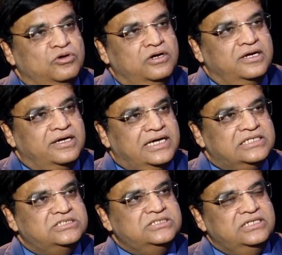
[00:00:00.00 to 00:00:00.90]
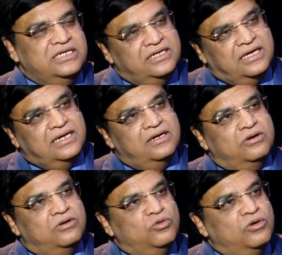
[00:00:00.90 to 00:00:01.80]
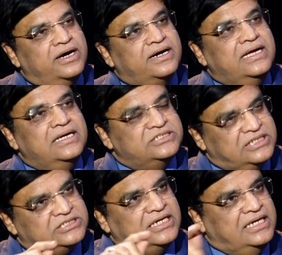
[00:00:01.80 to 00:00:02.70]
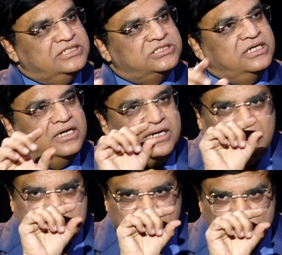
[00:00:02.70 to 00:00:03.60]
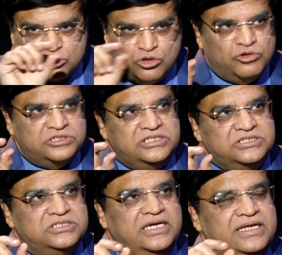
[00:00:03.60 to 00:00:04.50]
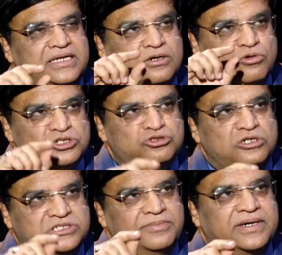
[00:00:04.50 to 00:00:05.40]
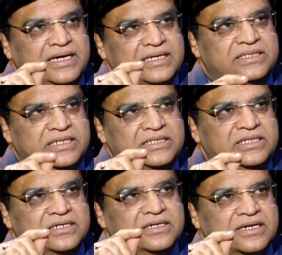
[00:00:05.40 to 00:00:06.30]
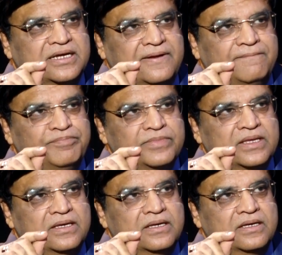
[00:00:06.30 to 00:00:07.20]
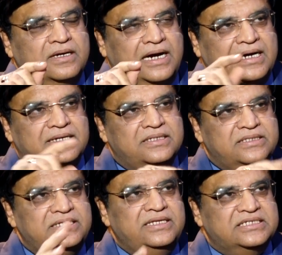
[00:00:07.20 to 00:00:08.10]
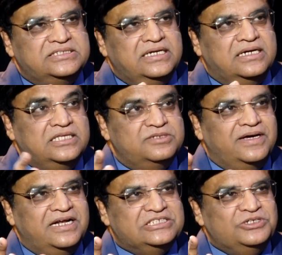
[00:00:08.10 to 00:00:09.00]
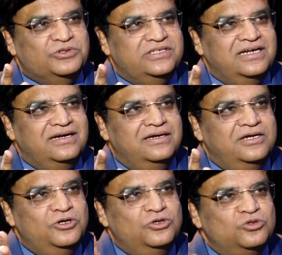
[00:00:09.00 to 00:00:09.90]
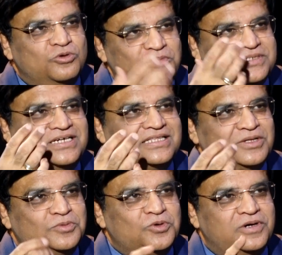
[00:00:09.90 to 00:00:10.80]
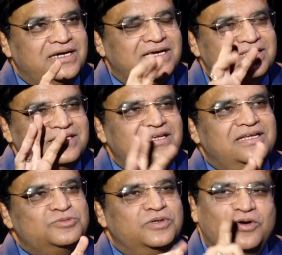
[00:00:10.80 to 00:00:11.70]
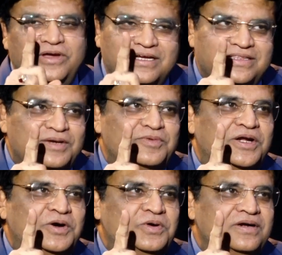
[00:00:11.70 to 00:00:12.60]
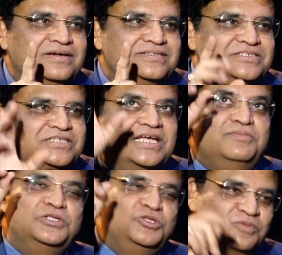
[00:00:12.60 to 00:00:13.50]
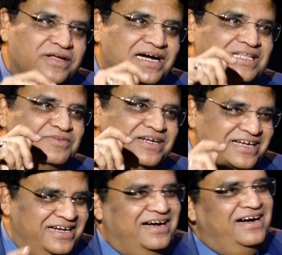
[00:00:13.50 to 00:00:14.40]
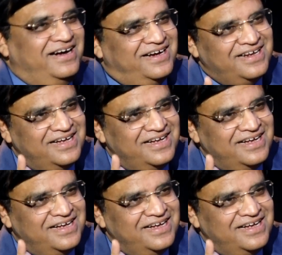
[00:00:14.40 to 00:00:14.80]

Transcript: ओ एस सी ई एल ओ आर आई एस एस आई एस एथेरोस्क्लोरोसिस यानी कि कोलेस्ट्रॉल जम रहा है धीरे धीरे करके हार्ट के अंदर तीन ही नसें अगर दस बारह नसें होती ना तो ही बच जाता तो भगवान ने कहा तीन नस बनाओ एक दिल बनाओ जिससे कि मृत्यु मेरे हाथ में रहे हम्म।